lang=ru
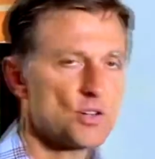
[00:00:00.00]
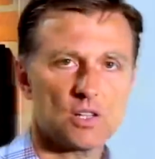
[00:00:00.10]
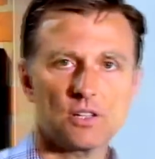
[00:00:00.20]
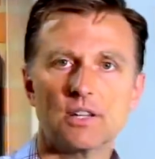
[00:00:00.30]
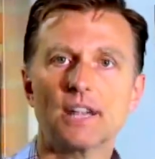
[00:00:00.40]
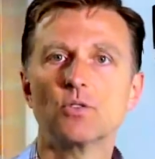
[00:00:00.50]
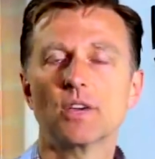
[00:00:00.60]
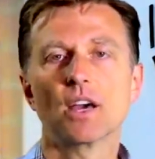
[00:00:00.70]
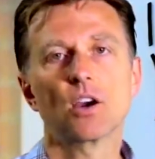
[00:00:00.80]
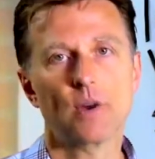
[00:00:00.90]

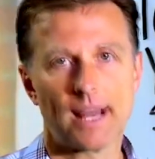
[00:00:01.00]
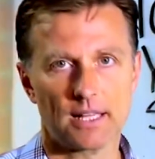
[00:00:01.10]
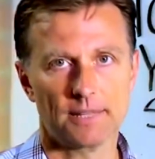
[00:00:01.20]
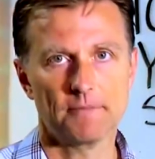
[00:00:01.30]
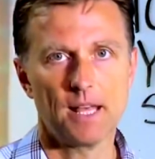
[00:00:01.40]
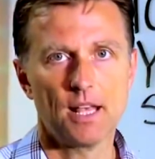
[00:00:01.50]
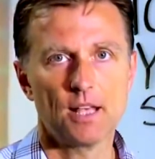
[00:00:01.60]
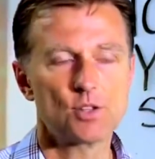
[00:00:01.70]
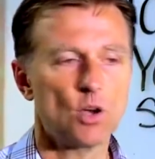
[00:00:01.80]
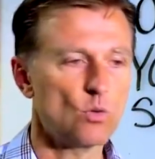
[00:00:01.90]
Соблюдают диету частично
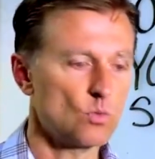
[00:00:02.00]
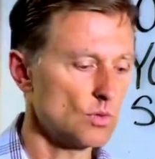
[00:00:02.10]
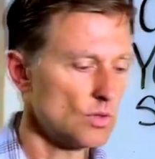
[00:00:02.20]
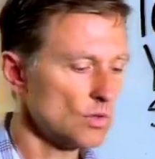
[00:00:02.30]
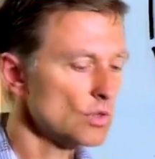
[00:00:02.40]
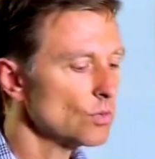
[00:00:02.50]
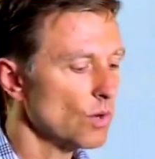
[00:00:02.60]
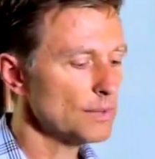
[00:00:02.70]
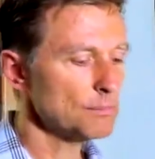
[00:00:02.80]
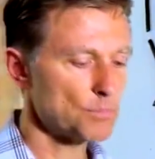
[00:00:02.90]
или неправильно.
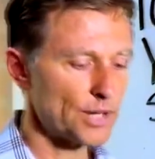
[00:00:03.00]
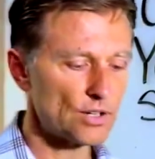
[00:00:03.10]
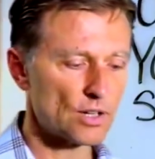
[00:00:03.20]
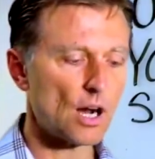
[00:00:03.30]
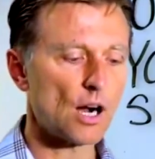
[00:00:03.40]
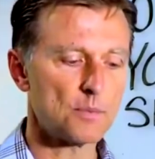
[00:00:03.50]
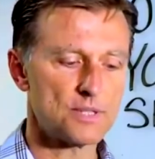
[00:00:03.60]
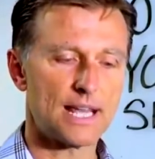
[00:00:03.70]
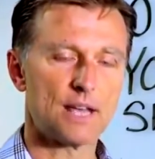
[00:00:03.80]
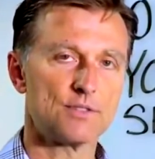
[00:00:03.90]
Допустим, вы
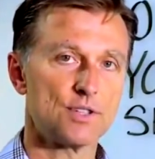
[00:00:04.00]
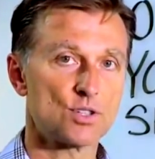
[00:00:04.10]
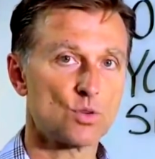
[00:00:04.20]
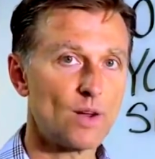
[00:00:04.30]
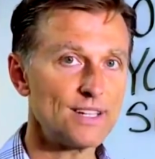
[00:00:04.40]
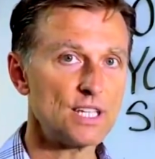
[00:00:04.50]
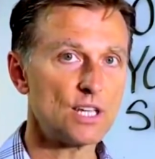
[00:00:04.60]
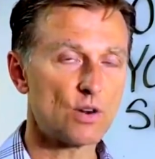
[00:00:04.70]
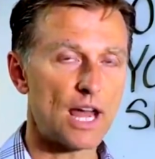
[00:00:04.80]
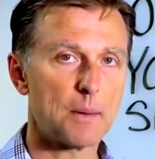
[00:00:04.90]
хотите сократить
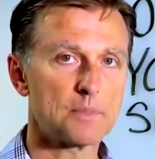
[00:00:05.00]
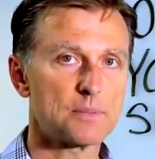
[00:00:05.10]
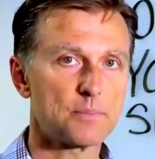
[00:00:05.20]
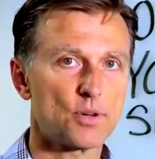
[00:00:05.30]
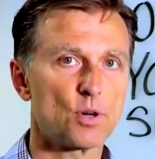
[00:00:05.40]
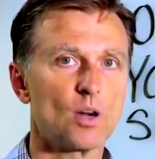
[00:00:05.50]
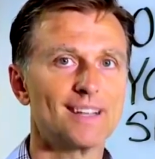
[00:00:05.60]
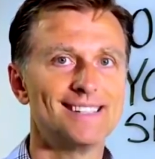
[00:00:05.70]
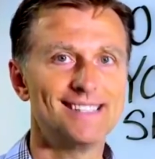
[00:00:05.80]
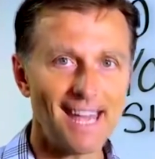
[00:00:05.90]
потребление углеводов
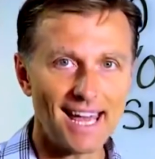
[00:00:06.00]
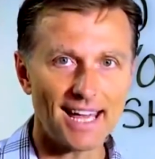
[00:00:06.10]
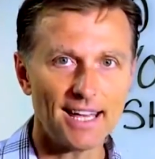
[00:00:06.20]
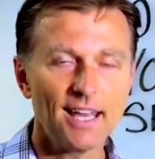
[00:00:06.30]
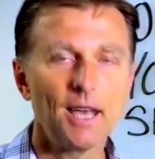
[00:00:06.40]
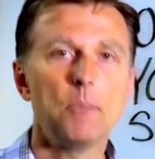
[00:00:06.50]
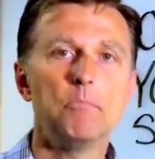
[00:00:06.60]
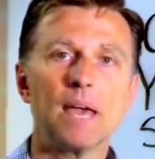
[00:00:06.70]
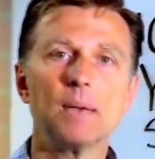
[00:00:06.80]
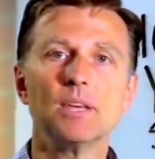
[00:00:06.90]
до 20 грамм в
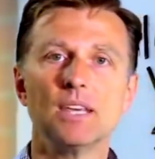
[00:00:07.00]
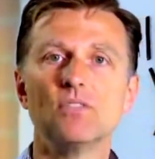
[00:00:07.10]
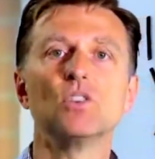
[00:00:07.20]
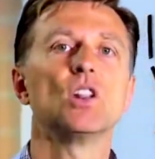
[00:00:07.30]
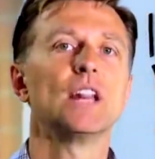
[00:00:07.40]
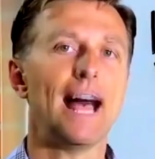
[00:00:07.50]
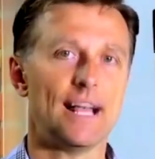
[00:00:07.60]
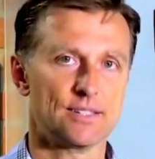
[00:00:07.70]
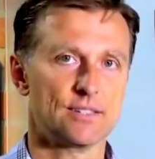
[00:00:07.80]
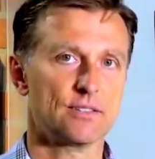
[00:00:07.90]
день или даже
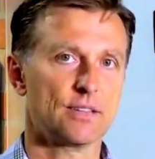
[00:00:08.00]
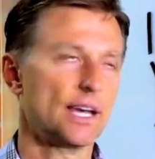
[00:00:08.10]
меньше.